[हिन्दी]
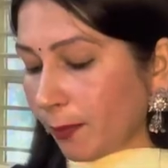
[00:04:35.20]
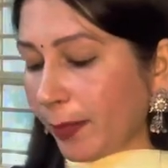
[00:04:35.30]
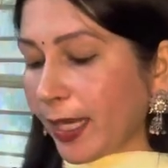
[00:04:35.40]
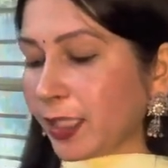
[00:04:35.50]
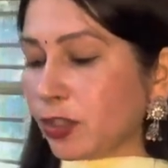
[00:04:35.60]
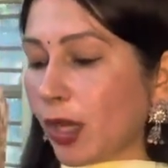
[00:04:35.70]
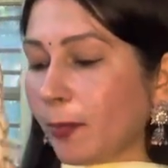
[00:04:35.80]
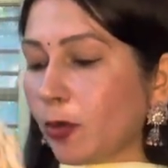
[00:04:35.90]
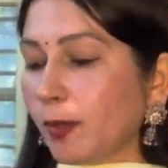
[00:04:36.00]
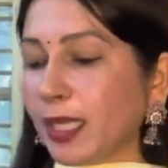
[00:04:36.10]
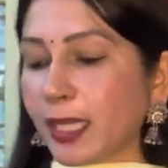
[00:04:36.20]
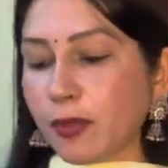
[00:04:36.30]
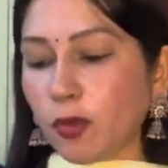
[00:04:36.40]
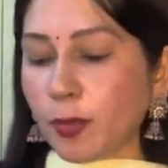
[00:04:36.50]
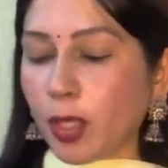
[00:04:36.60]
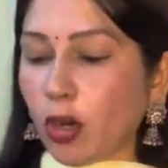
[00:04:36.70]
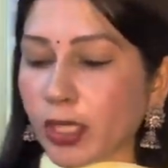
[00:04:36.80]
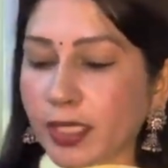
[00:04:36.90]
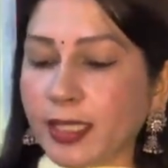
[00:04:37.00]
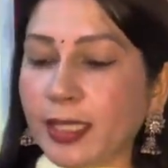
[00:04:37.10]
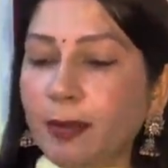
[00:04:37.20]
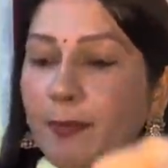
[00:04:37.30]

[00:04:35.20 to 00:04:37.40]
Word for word: पैंट जो आपको मिलेगी वो भी कॉटन की ही